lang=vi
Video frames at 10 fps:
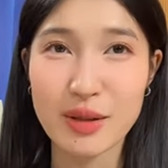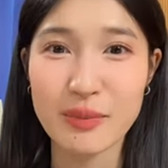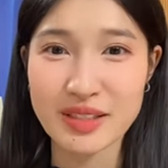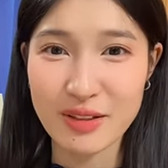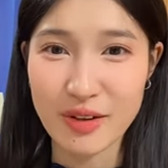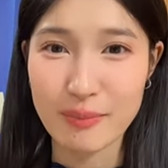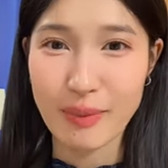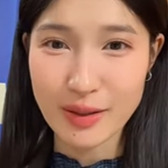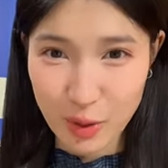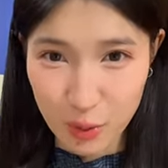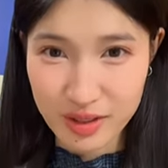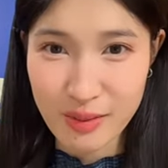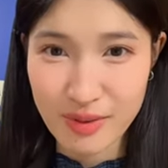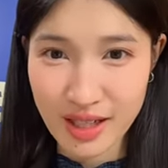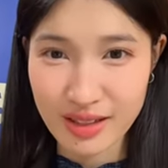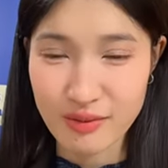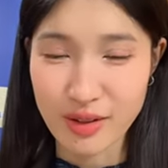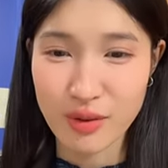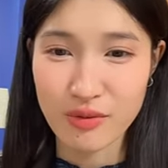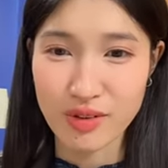bây giờ mình sẽ phải pack đồ tiếp đây tại
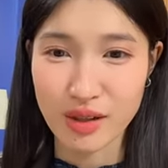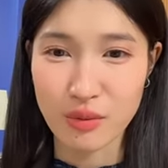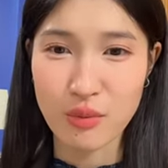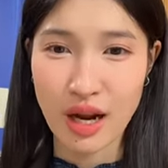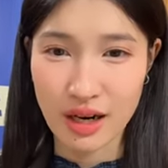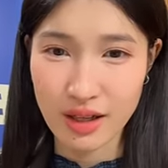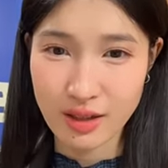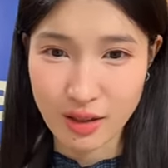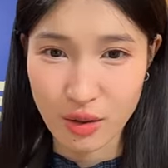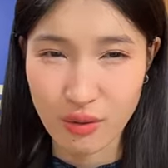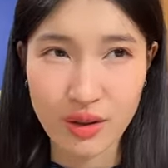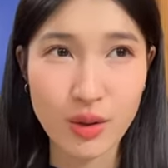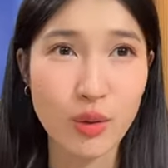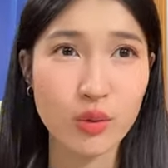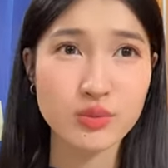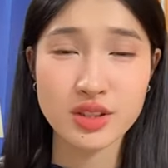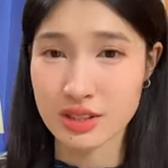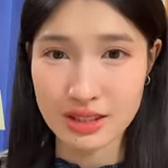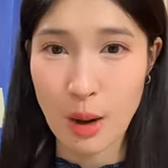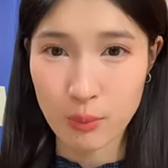vì công việc cũng khá là nhiều và đồ cũng
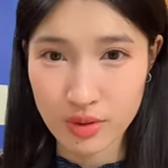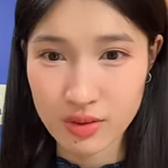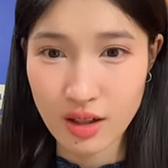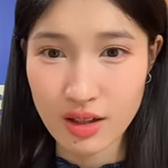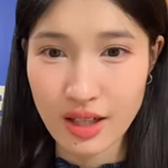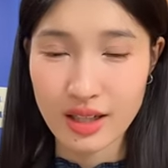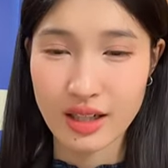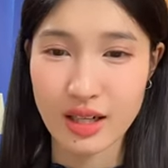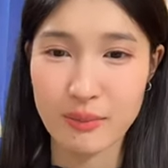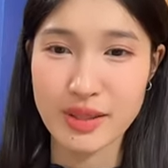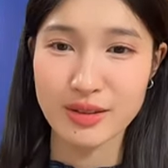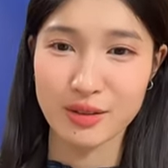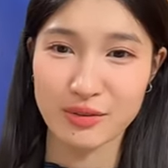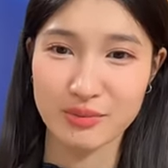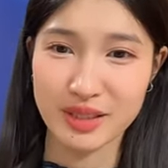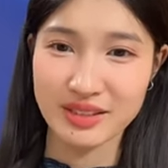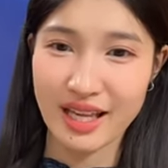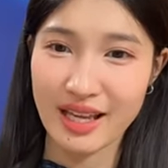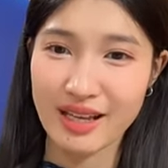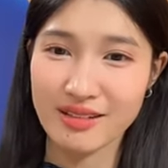chưa xong nữa nên là bây giờ mình
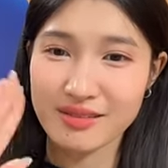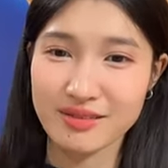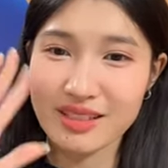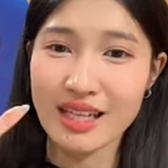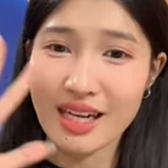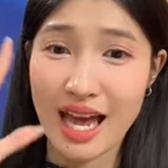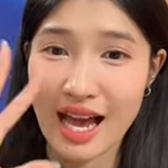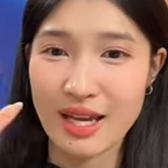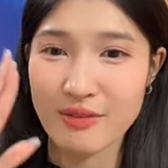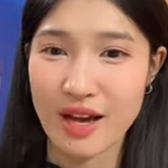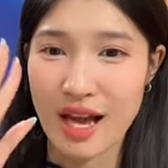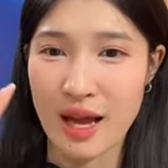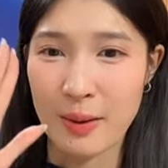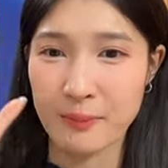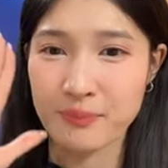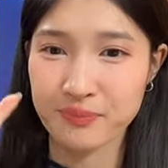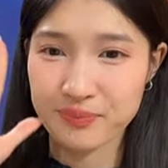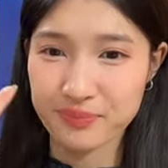sẽ tắt like và